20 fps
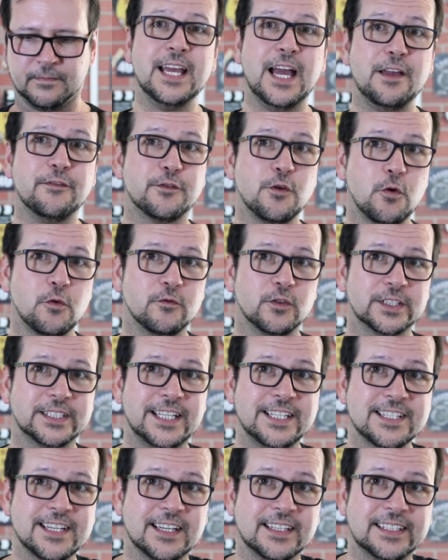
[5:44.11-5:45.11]
E aí, ficou com
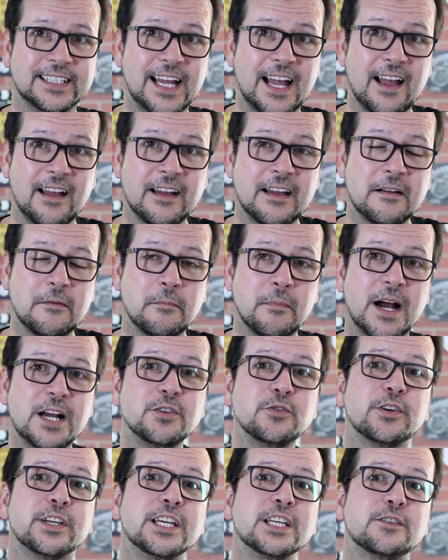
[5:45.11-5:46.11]
vontade de cantar?
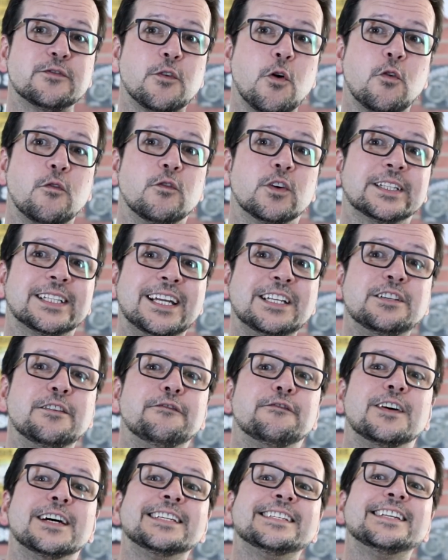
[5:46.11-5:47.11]
Mais do que isso, ficou com vontade de
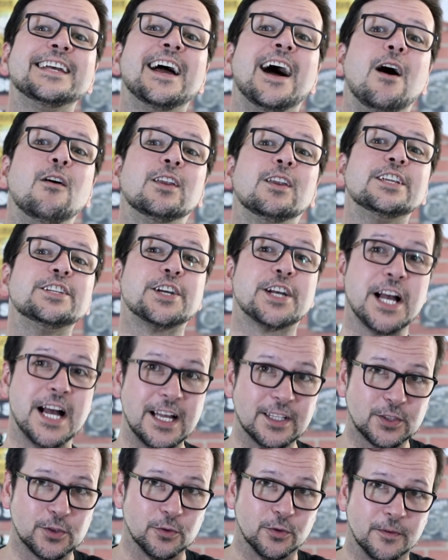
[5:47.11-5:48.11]
fazer aula de
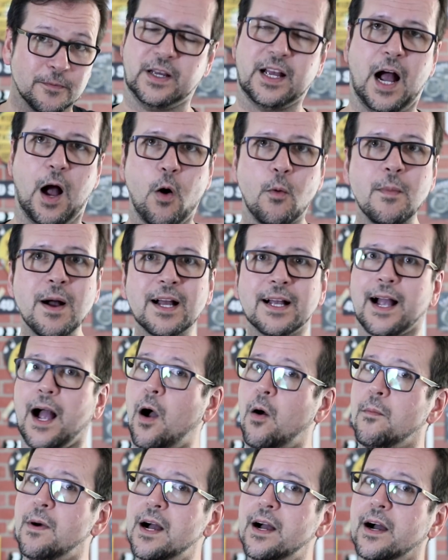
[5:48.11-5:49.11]
canto? Calma,
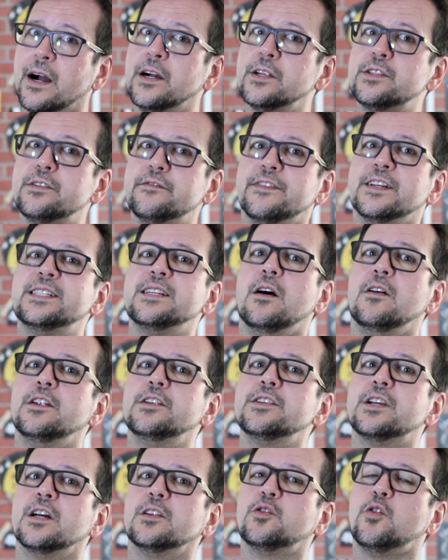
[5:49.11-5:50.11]
calma. Antes de fazer aula
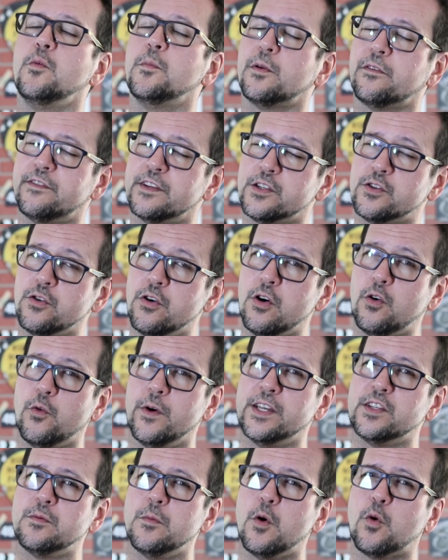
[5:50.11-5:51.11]
de canto com o professor,
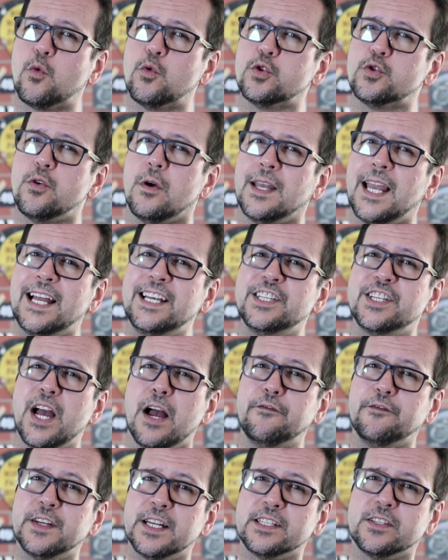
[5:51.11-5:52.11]
conheça o meu curso online de
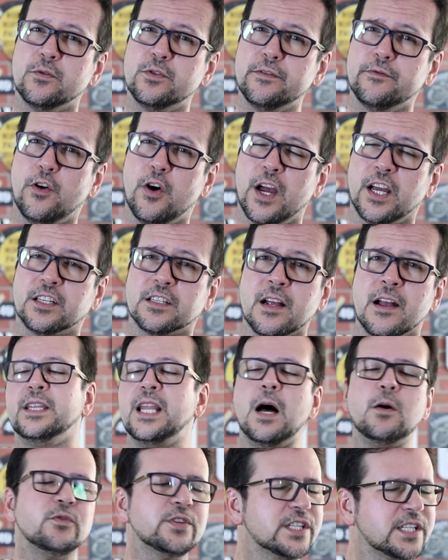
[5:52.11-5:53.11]
afinação de voz.
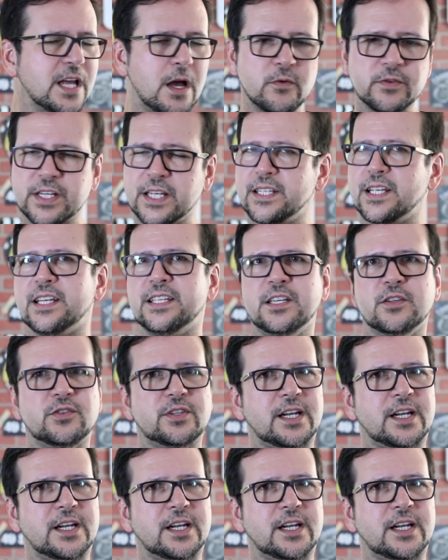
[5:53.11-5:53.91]
Não são os exercícios